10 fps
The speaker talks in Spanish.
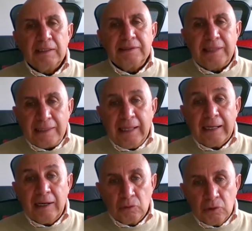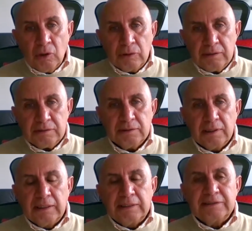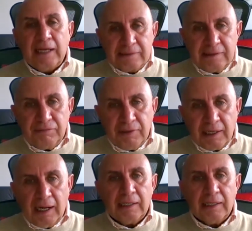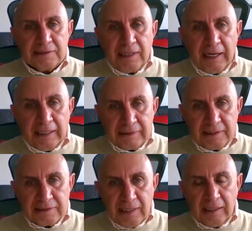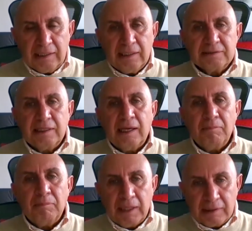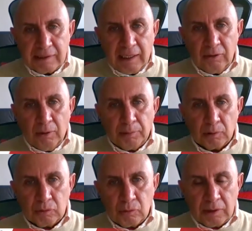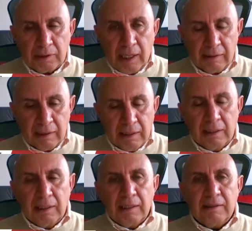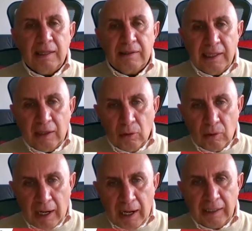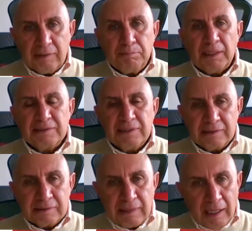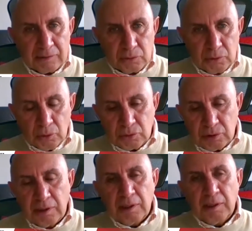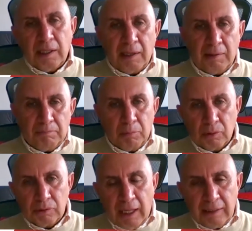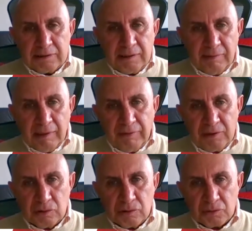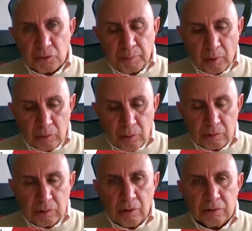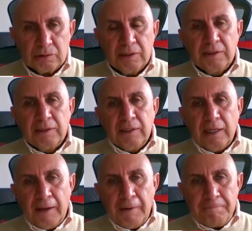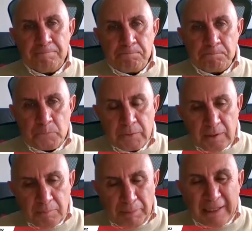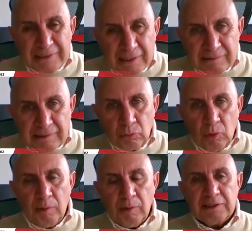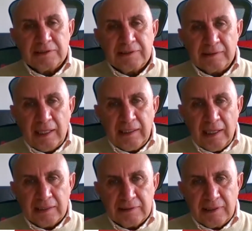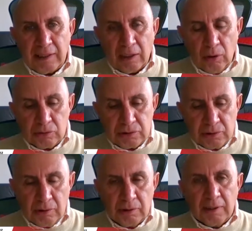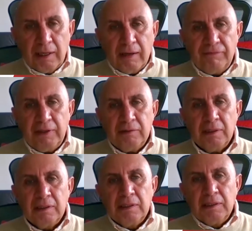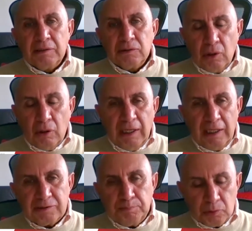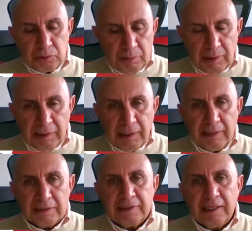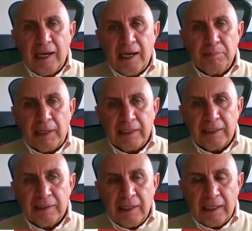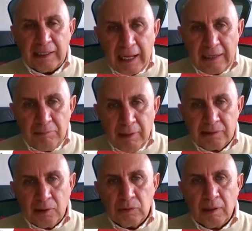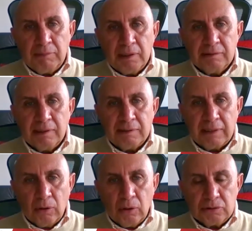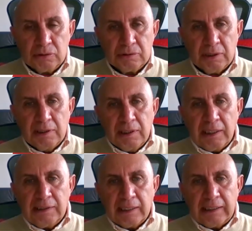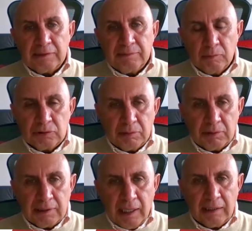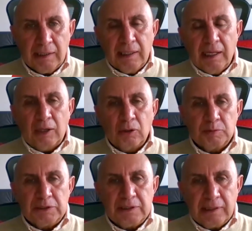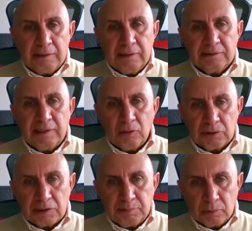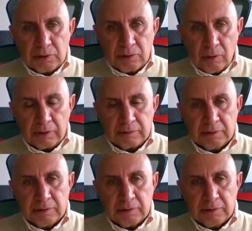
tener reuniones, certificarles, garantizarles que tendrán la oportunidad de dialogar, presentar sus eh, bondades y beneficios de sus productos, em, presentar nuevas estrategias de negocio, en fin, todas las posibilidades que hay para generar realmente un ambiente de negocios es la que les vamos a brindar a los visitantes y a los expositores.